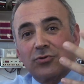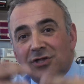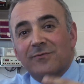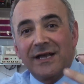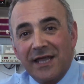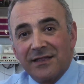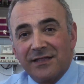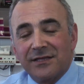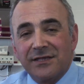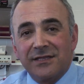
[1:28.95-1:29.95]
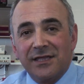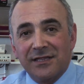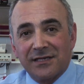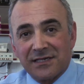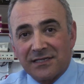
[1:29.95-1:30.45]
otras variantes
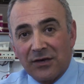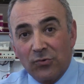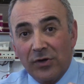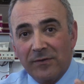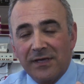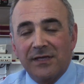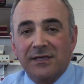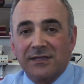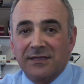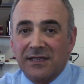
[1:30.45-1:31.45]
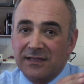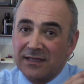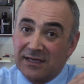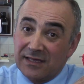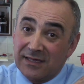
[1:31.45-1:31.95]
distintas, hasta nueve,
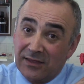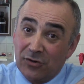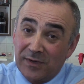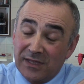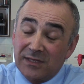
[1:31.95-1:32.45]
que se denominan